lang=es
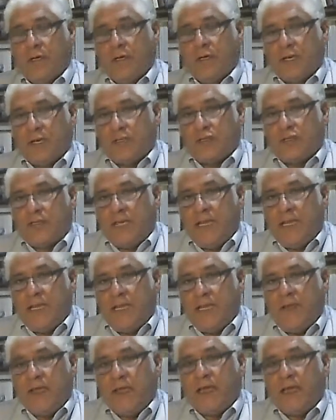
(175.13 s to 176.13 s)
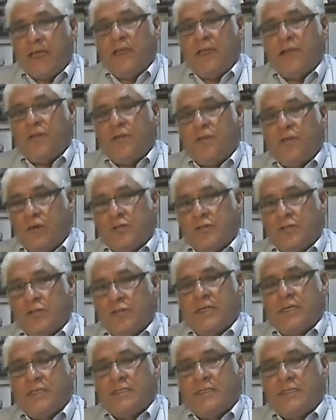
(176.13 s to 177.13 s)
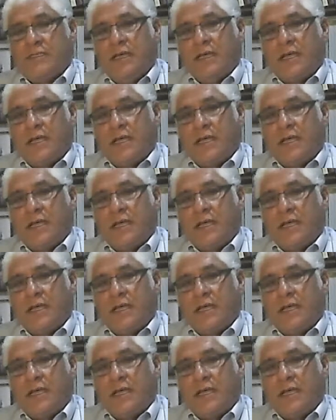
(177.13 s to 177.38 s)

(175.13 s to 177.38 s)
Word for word: Eso significa entonces